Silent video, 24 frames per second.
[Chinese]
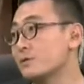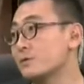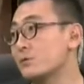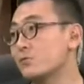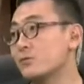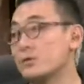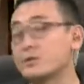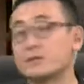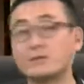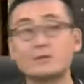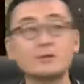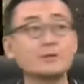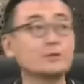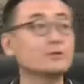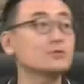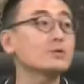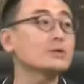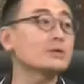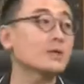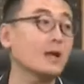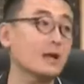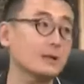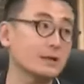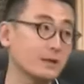他说我现在
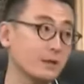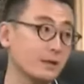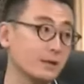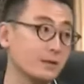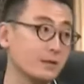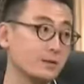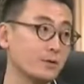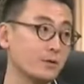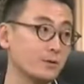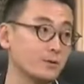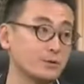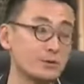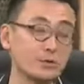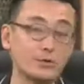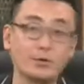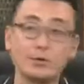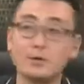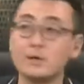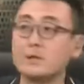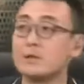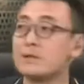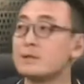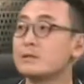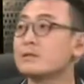最大的两个要
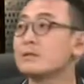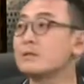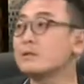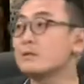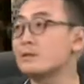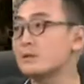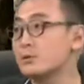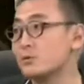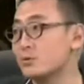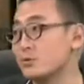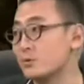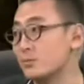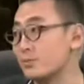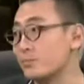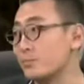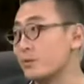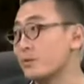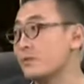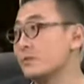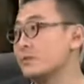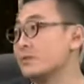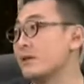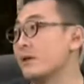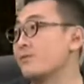求，第一个就是
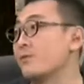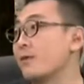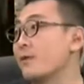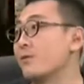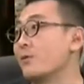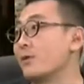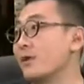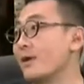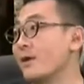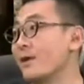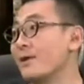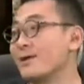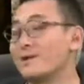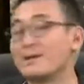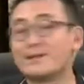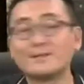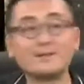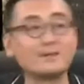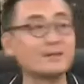不要采访我了，